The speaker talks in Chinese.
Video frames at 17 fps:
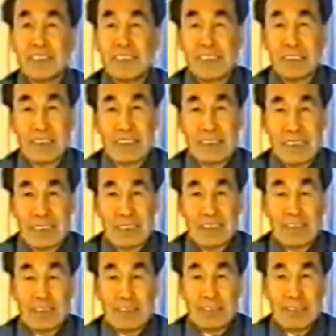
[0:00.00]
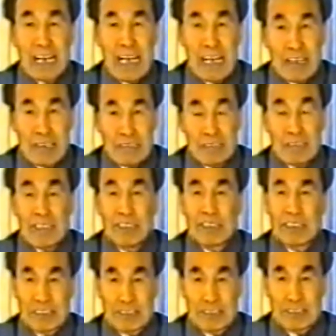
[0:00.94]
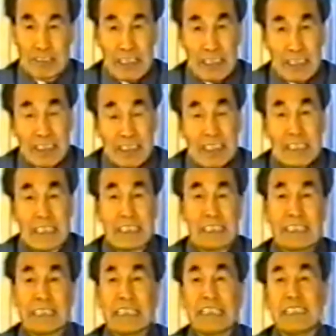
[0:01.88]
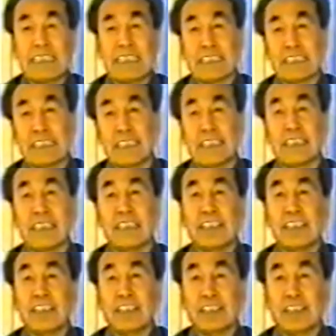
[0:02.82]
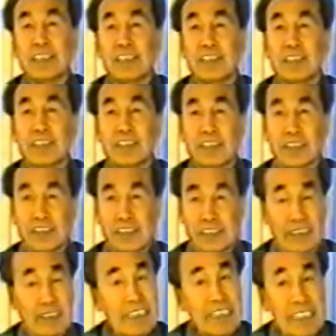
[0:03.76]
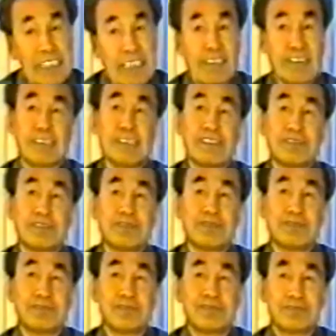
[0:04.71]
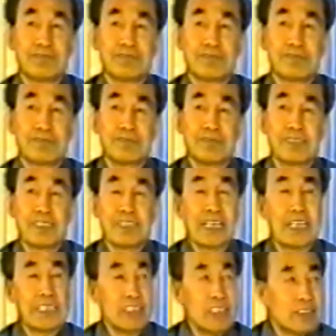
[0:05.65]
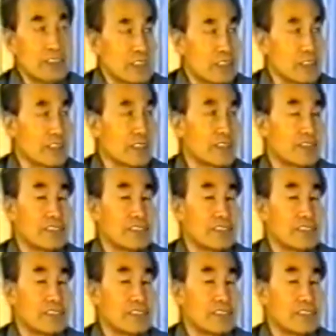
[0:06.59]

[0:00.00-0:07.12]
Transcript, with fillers: 就能够发挥随意神经的随着意念活动，就它个优势，